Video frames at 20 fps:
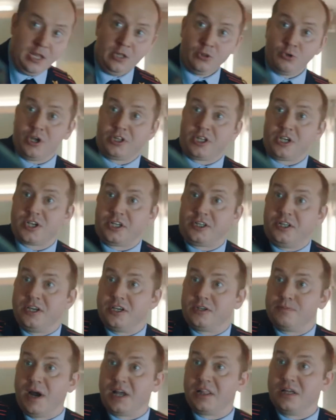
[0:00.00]
ну это же ты,
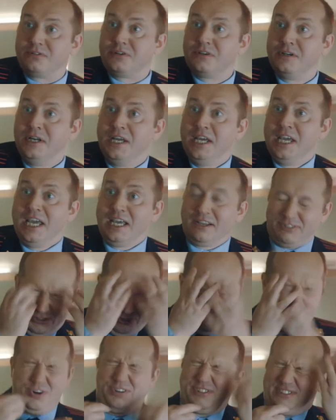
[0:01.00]
Измайлов.
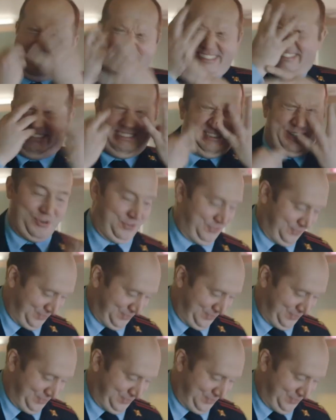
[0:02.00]
Все, все.